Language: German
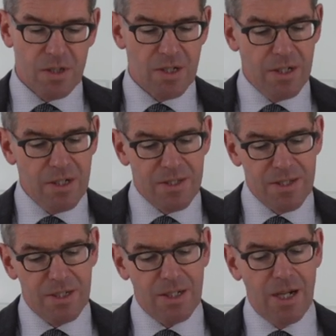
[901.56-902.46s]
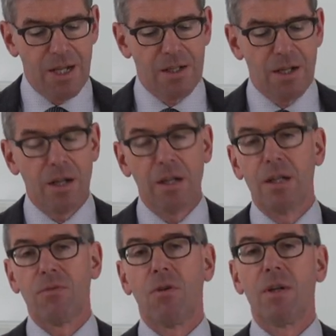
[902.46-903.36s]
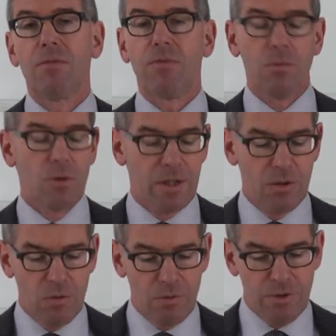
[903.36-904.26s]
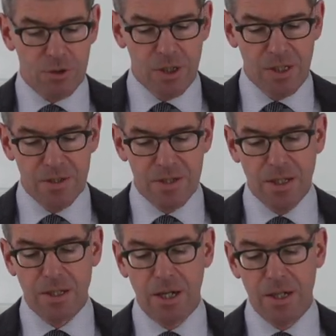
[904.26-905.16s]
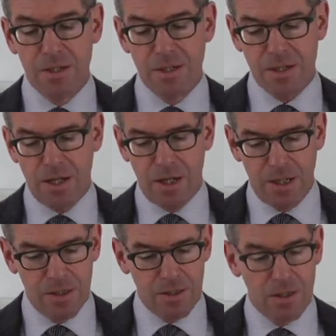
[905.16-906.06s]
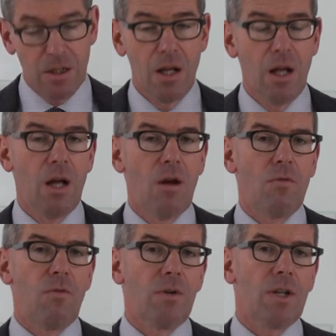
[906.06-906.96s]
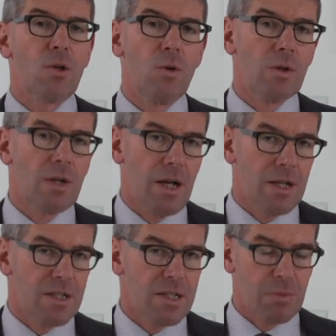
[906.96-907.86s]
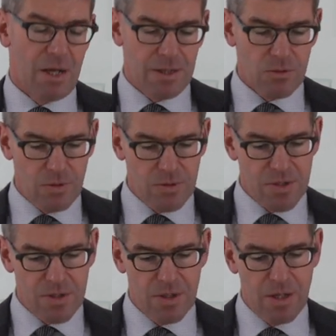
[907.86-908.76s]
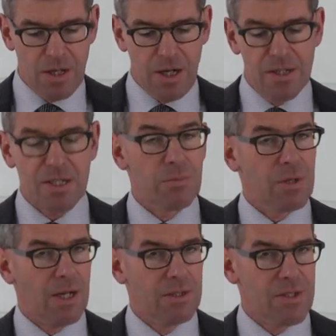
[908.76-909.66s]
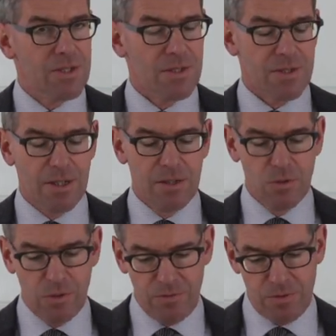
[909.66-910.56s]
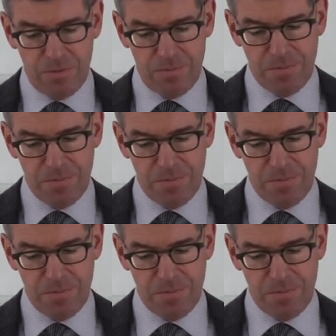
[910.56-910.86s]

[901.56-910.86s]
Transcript: des Lichts hat Eingang in die Formulierung verschiedenster Gleichnisse erhalten, wovon das Höhlengleichnis Platons eines der bekanntesten sein dürfte.